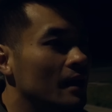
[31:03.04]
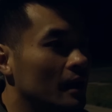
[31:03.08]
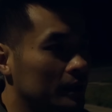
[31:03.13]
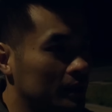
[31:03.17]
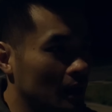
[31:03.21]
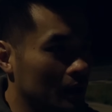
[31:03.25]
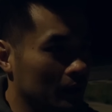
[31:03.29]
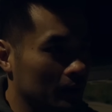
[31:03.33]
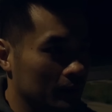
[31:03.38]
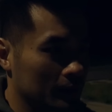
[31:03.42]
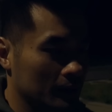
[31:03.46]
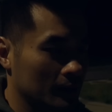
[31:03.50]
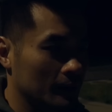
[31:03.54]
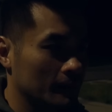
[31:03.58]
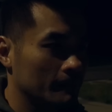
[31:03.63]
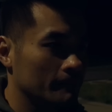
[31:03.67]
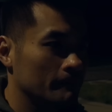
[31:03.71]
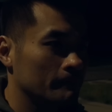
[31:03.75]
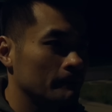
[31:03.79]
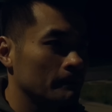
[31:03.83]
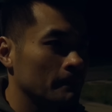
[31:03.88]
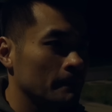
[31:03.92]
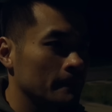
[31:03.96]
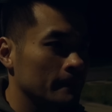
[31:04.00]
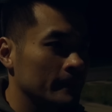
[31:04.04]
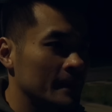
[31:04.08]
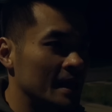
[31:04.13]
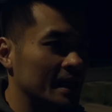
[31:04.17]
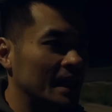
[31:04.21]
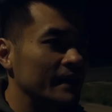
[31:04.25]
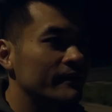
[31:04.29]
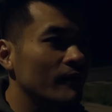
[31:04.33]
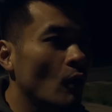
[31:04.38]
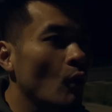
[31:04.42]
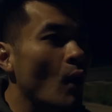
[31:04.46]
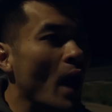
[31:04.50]
đời thật. Thì
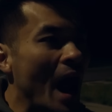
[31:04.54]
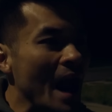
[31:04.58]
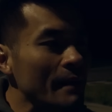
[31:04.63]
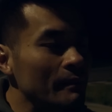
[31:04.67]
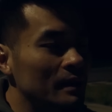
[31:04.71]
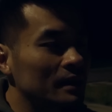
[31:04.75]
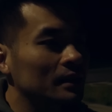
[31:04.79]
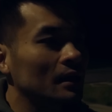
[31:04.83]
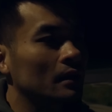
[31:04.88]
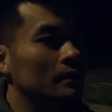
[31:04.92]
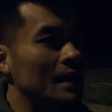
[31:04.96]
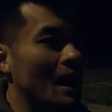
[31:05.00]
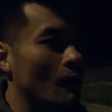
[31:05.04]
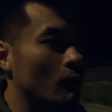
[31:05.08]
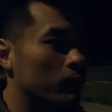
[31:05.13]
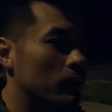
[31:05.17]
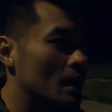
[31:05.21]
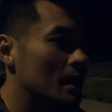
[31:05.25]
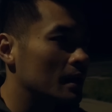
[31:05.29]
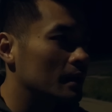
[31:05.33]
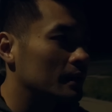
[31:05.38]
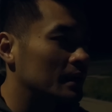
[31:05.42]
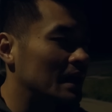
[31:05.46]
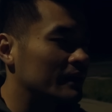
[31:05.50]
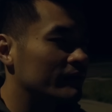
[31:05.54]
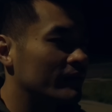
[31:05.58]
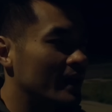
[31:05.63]
cái vụ án mình từng đọc là